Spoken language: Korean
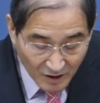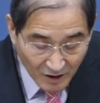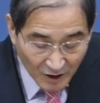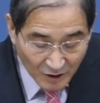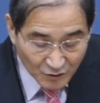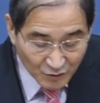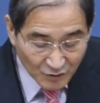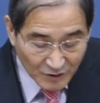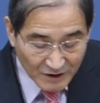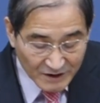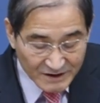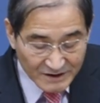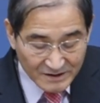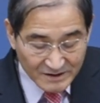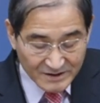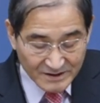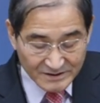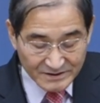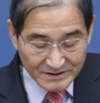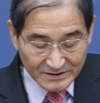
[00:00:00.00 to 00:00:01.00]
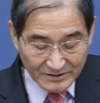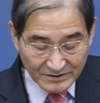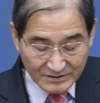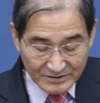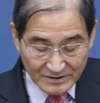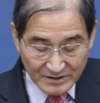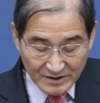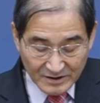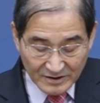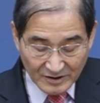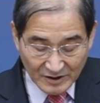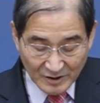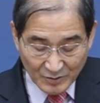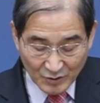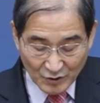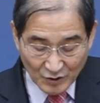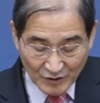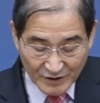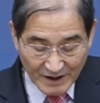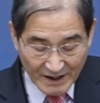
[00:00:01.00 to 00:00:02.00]
어두워질 것이다.
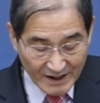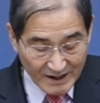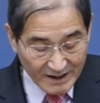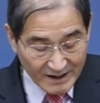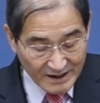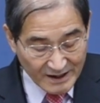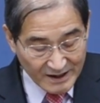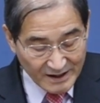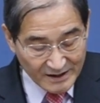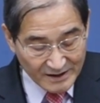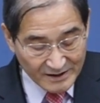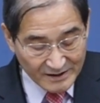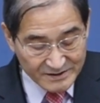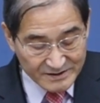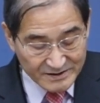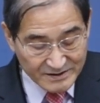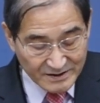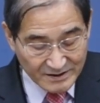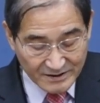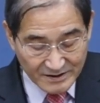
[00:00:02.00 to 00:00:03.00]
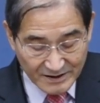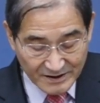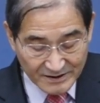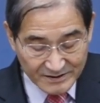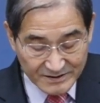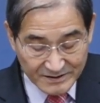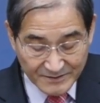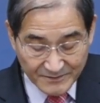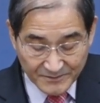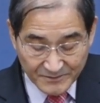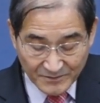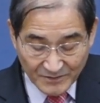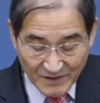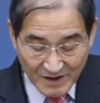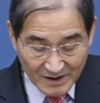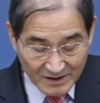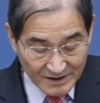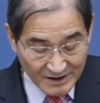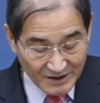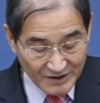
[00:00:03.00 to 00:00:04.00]
그러므로 내게 있는,
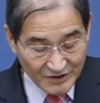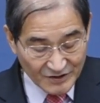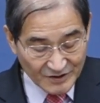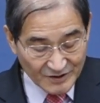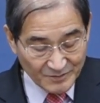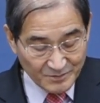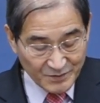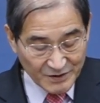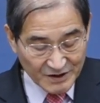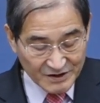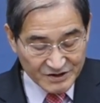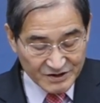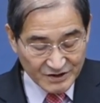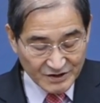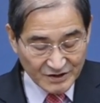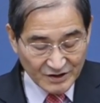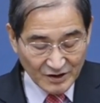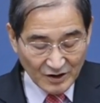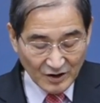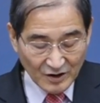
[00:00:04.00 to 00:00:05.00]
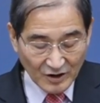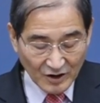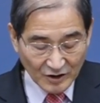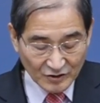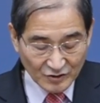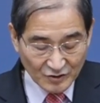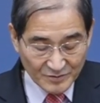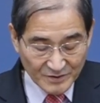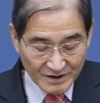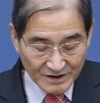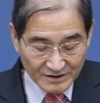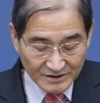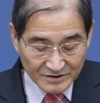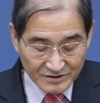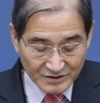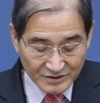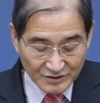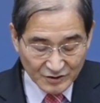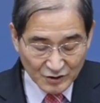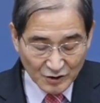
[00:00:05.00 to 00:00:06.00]
있는 빛이 어두면
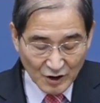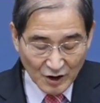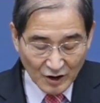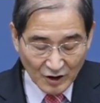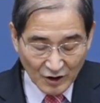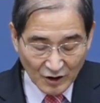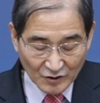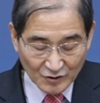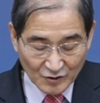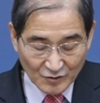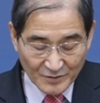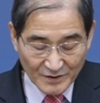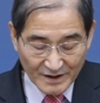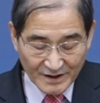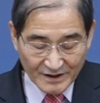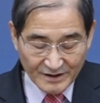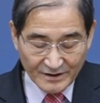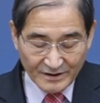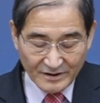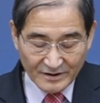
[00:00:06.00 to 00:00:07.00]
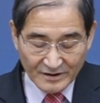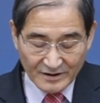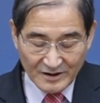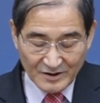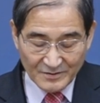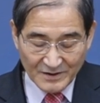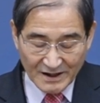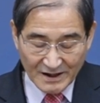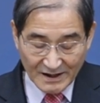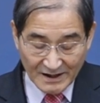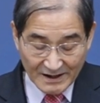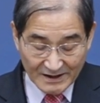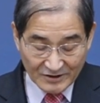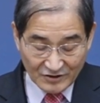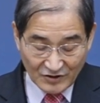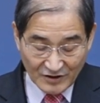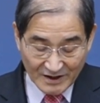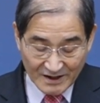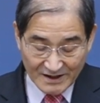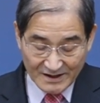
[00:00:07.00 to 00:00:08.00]
그 어둠이
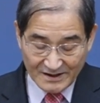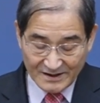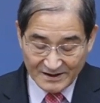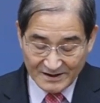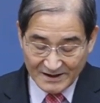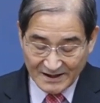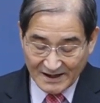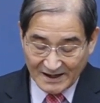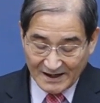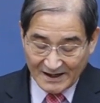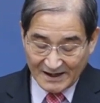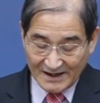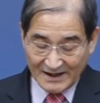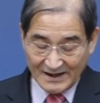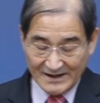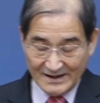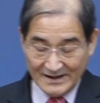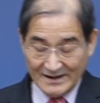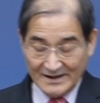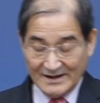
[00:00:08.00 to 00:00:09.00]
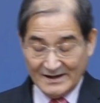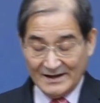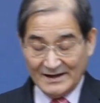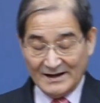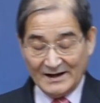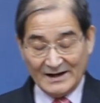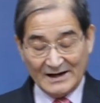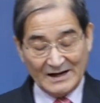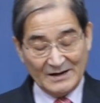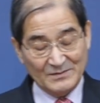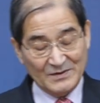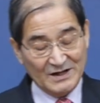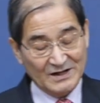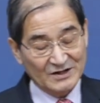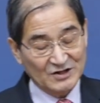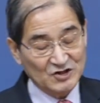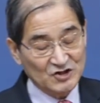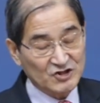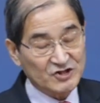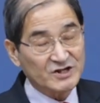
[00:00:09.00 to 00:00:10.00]
얼마나 되겠느냐?
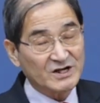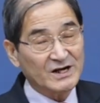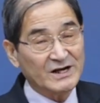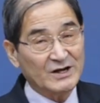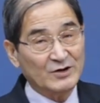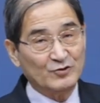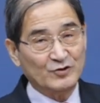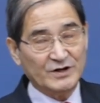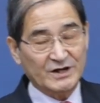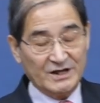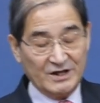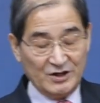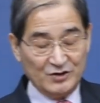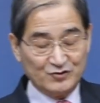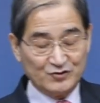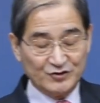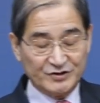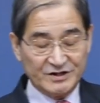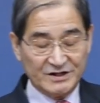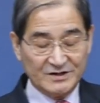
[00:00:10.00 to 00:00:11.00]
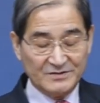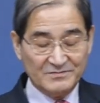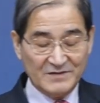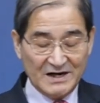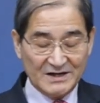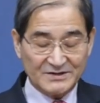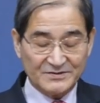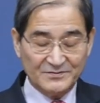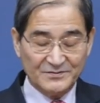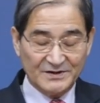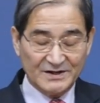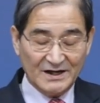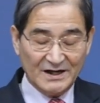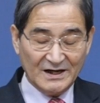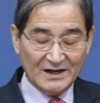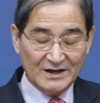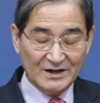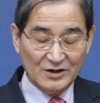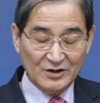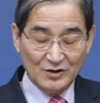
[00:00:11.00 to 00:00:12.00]
아멘. 이 시간에 우리에게 주시는
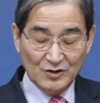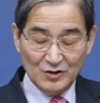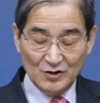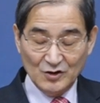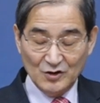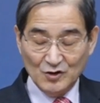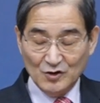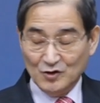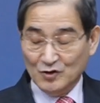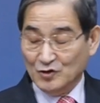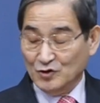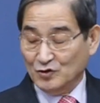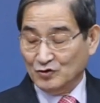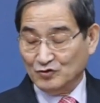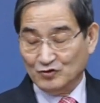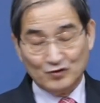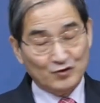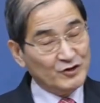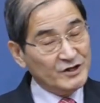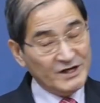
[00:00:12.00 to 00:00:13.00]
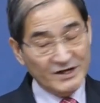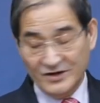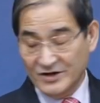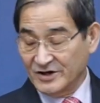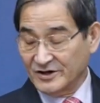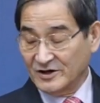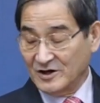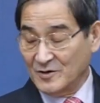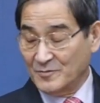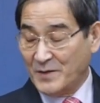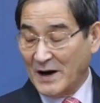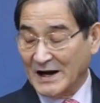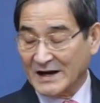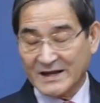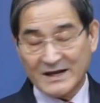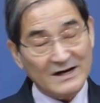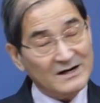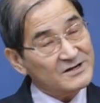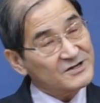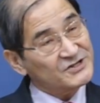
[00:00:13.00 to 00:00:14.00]
말씀입니다. 눈이 너를
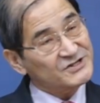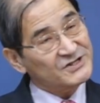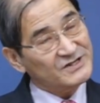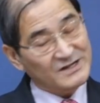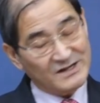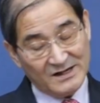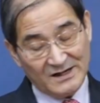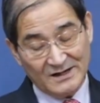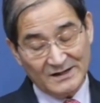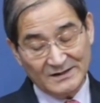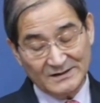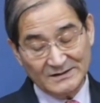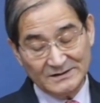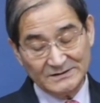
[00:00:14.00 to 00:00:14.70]
밝게 할 것인가?